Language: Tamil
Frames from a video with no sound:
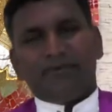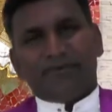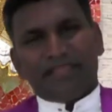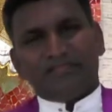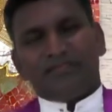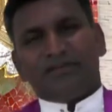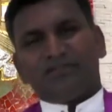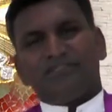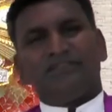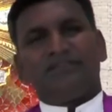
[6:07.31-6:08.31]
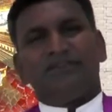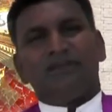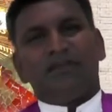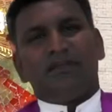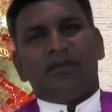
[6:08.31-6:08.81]
ஒரு இயேசு கிறிஸ்து
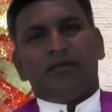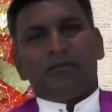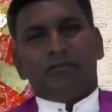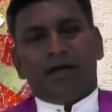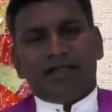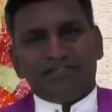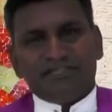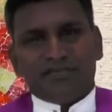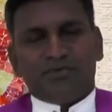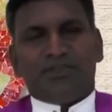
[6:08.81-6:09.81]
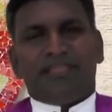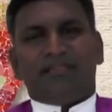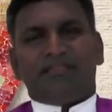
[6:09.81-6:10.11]
மகிழ்ச்சிக்குரிய